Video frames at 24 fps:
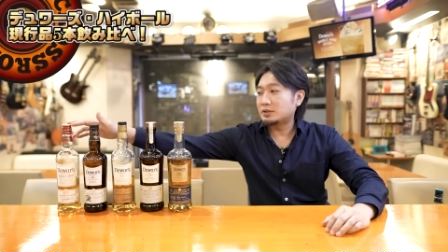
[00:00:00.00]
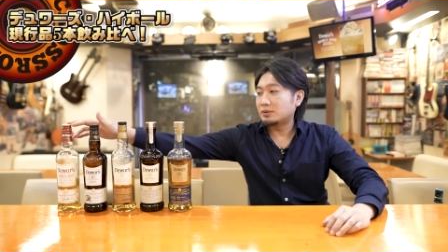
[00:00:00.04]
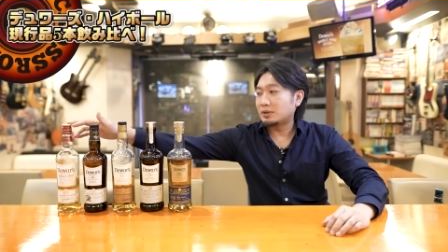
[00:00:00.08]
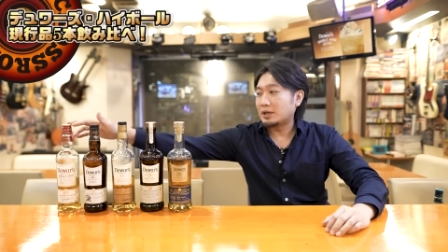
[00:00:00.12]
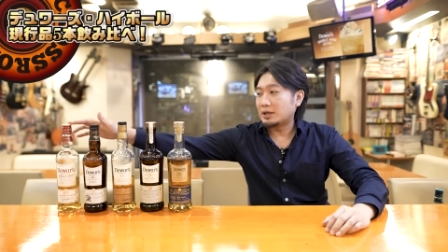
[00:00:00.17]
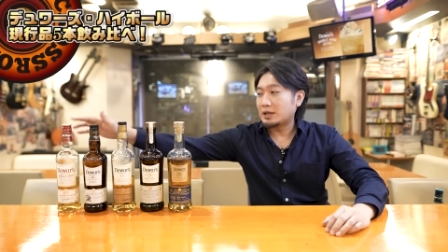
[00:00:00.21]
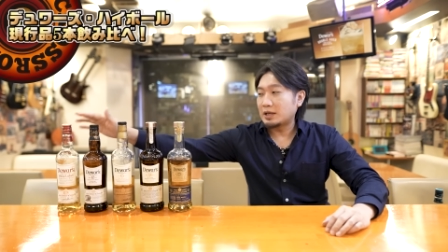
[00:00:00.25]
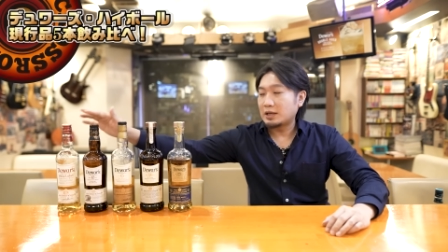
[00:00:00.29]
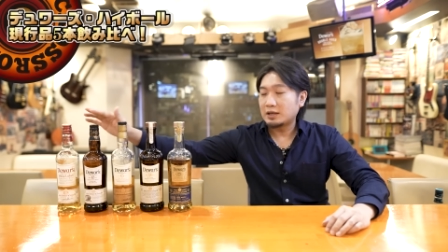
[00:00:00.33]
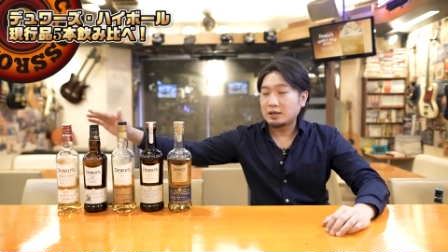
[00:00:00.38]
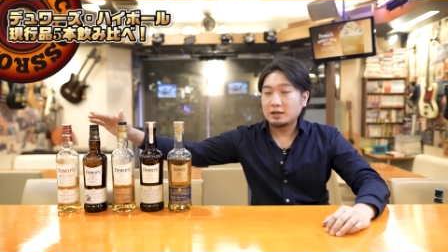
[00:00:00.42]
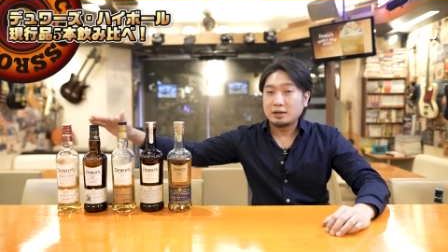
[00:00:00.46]
とか
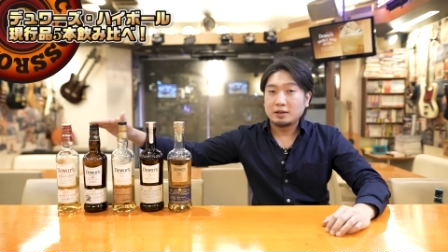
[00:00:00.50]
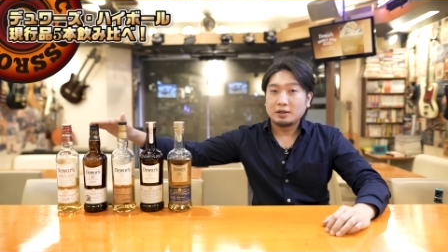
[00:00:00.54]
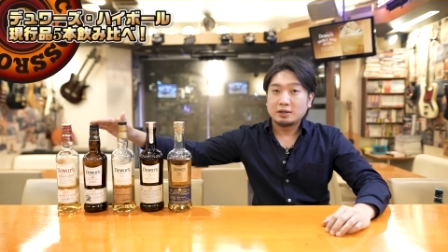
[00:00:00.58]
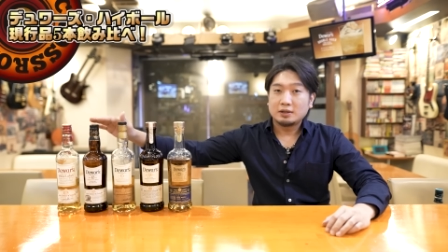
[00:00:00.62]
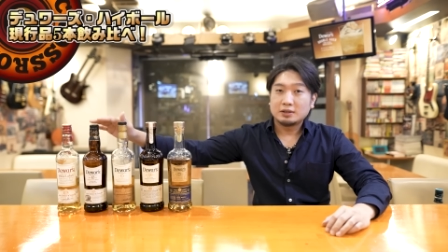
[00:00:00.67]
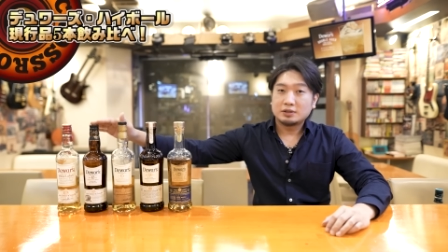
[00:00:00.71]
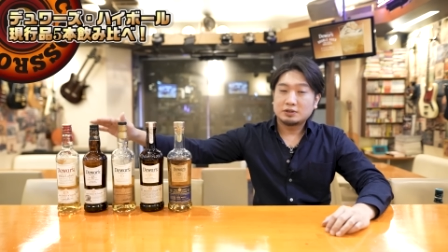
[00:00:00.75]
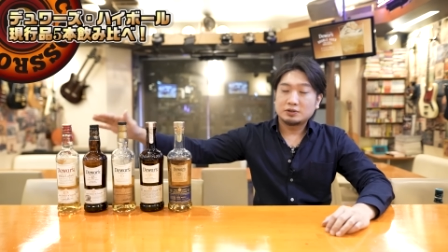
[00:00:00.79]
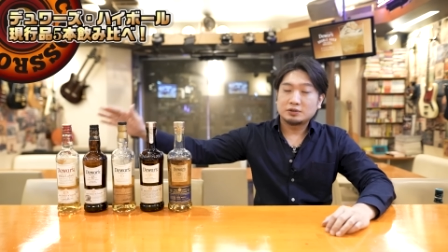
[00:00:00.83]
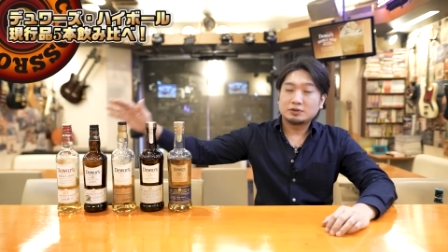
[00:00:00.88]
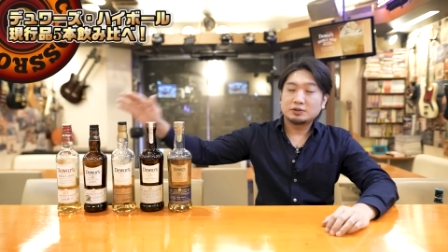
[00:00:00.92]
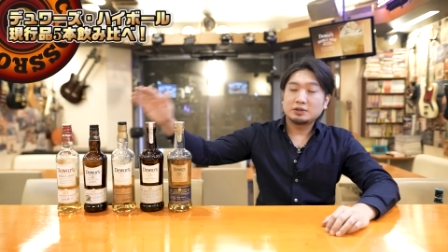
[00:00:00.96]
ね
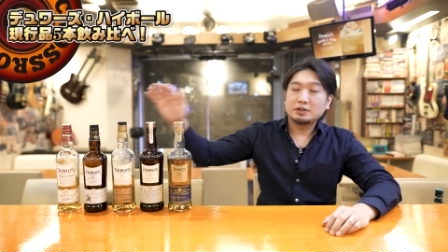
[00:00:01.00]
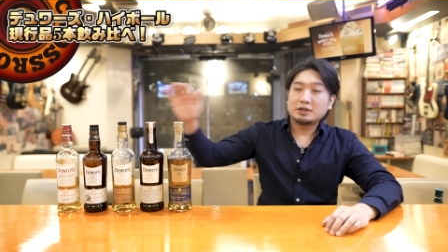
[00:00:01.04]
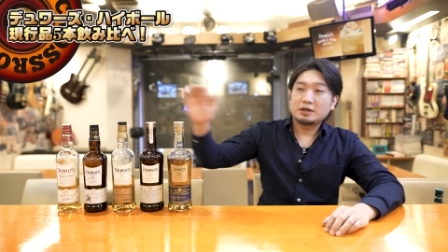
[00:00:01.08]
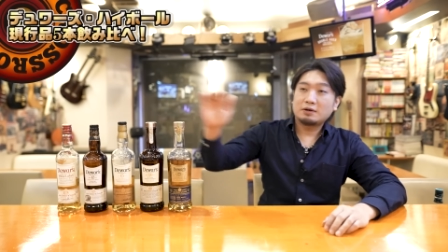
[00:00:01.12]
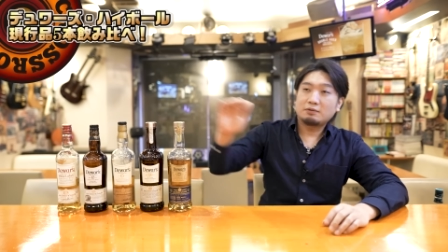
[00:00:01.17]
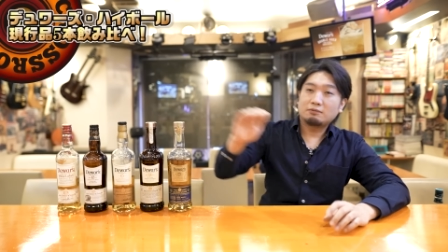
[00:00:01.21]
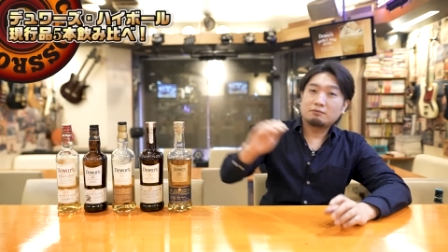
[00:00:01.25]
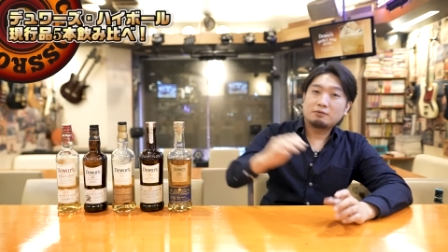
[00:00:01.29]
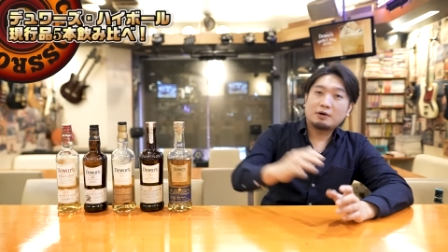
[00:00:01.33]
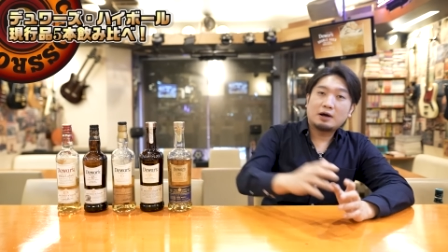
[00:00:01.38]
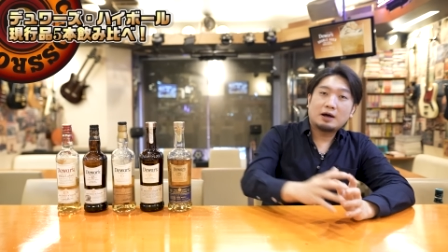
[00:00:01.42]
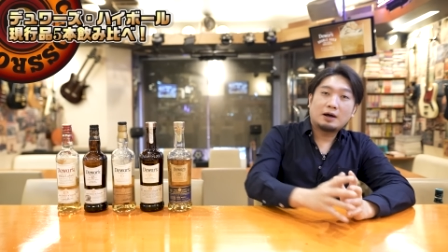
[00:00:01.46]
12
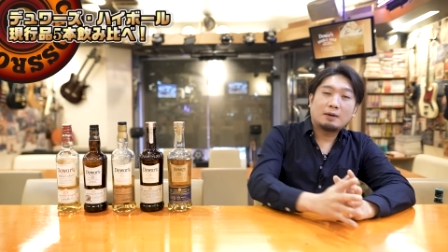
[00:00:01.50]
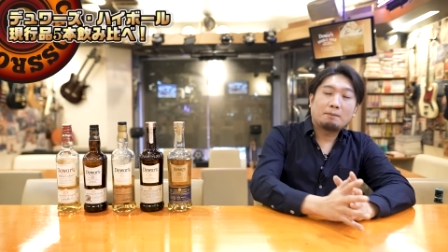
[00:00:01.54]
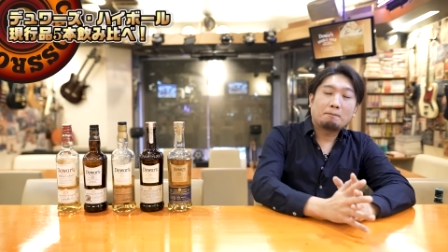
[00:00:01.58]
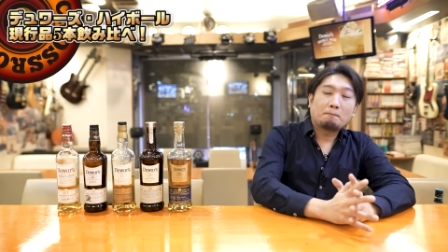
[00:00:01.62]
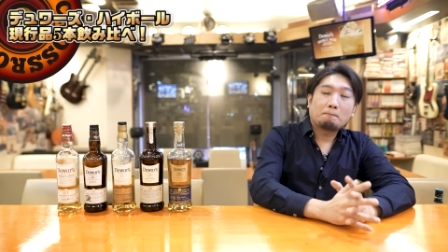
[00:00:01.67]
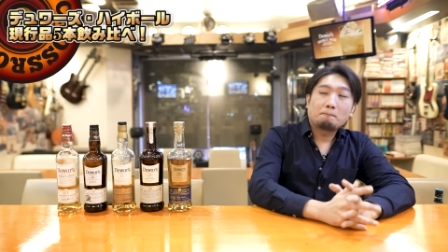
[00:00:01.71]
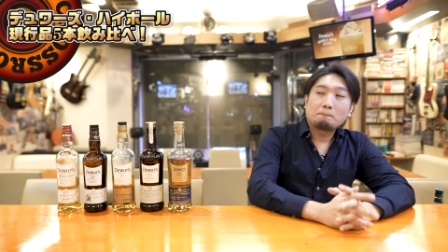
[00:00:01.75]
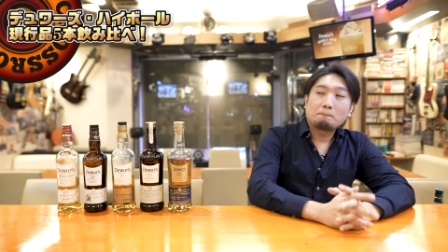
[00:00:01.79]
年は、